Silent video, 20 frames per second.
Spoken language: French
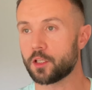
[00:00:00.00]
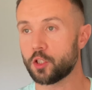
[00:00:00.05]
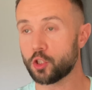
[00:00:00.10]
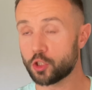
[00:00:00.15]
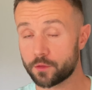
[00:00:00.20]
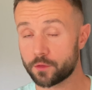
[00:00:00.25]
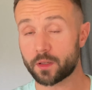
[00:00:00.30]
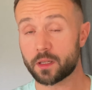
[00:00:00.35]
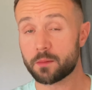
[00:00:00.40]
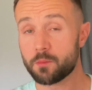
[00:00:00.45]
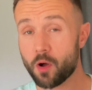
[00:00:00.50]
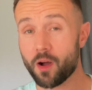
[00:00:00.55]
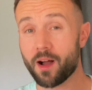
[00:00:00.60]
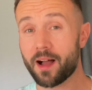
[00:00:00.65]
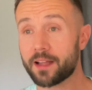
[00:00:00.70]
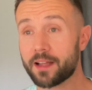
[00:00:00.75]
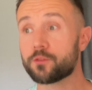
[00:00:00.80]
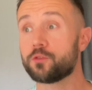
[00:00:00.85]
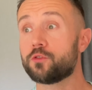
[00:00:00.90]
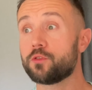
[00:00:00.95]
J'ai vraiment
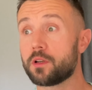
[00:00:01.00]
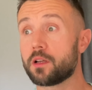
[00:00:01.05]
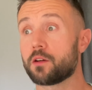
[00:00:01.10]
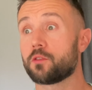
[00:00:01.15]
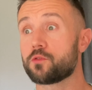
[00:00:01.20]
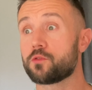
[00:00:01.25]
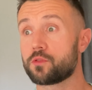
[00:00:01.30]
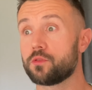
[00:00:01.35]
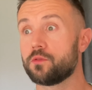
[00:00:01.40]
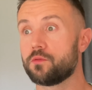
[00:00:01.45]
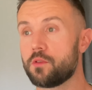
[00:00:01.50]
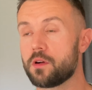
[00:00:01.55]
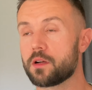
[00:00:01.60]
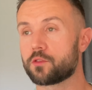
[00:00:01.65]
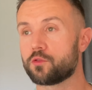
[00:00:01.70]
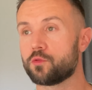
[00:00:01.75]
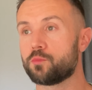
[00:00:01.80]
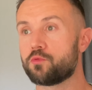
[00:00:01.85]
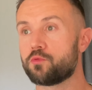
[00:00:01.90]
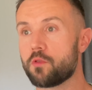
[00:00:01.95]
hâte de la recevoir et
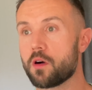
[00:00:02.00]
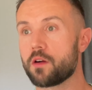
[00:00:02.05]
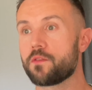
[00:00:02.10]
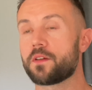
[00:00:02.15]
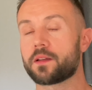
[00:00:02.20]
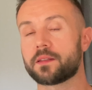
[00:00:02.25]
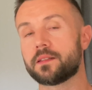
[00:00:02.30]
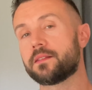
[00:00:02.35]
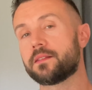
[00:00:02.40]
de pouvoir faire des